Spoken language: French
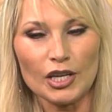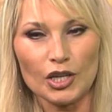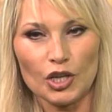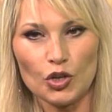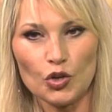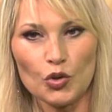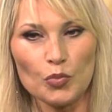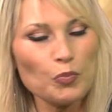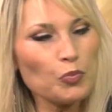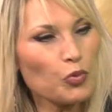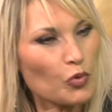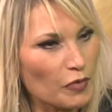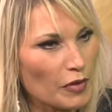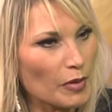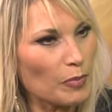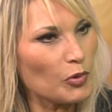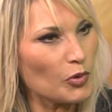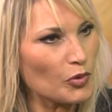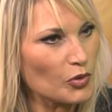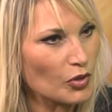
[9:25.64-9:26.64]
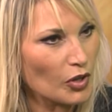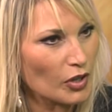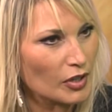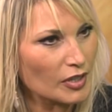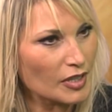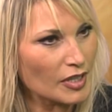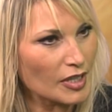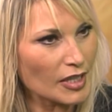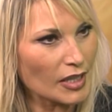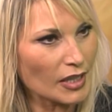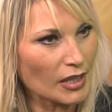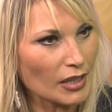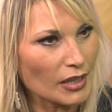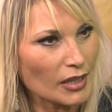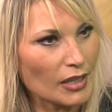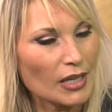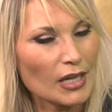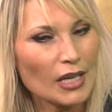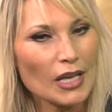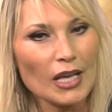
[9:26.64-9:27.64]
qui ne pouvaient plus sortir,
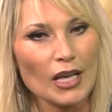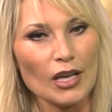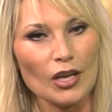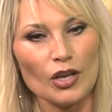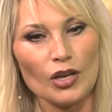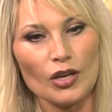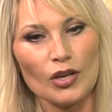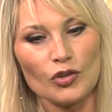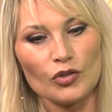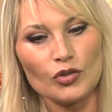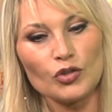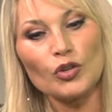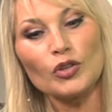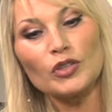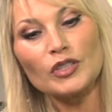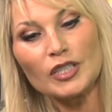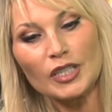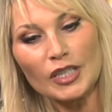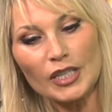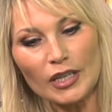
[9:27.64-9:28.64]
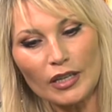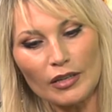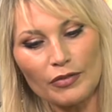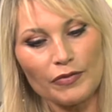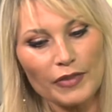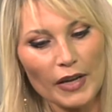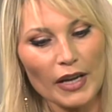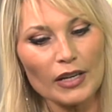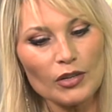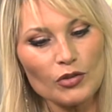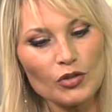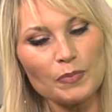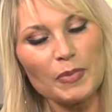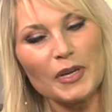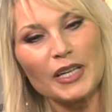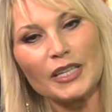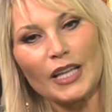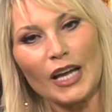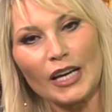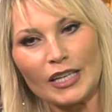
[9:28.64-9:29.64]
euh, sortir, faire le
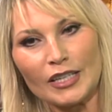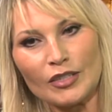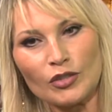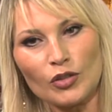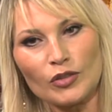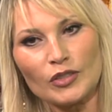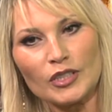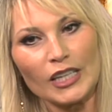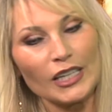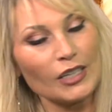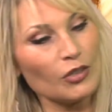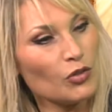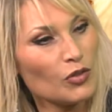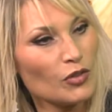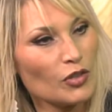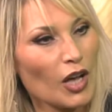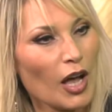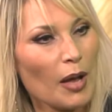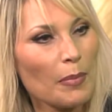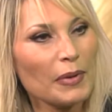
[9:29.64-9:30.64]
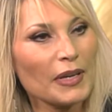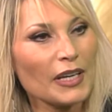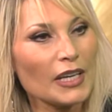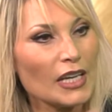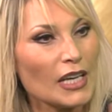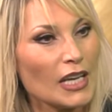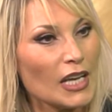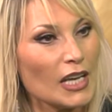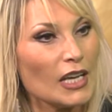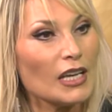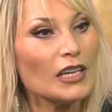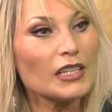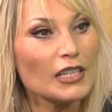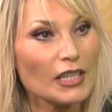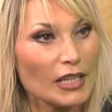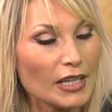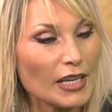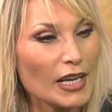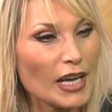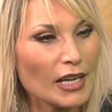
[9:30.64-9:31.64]
spectacle et sortir, et deux heures après,
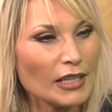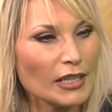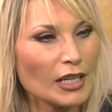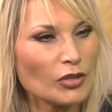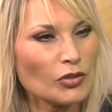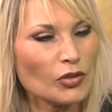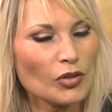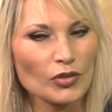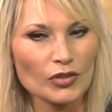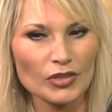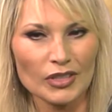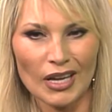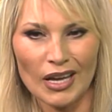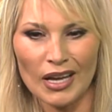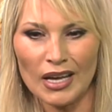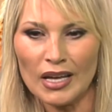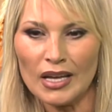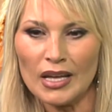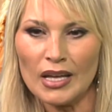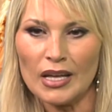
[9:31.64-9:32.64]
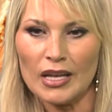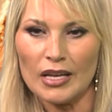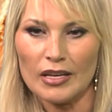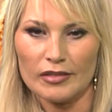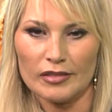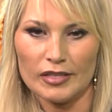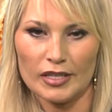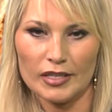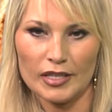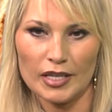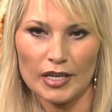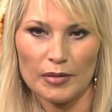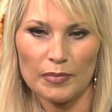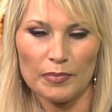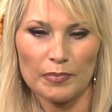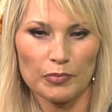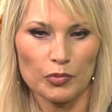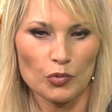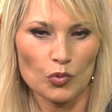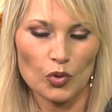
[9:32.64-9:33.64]
qu'il y ait un attentat, c'était
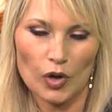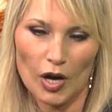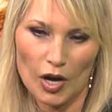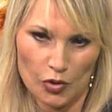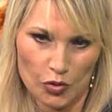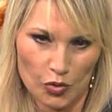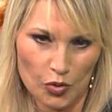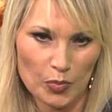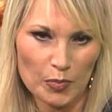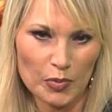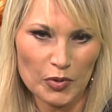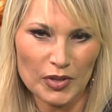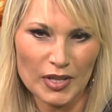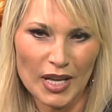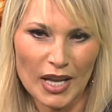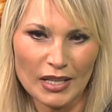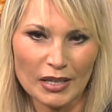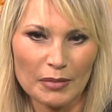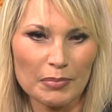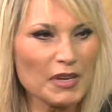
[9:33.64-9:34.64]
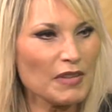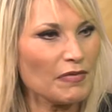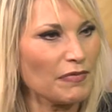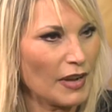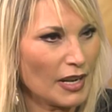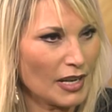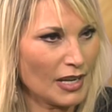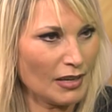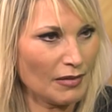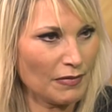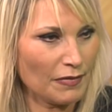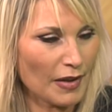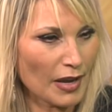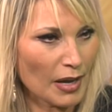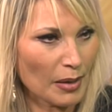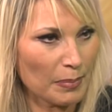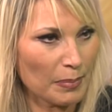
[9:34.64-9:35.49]
courageux peut-être, mais il fallait le faire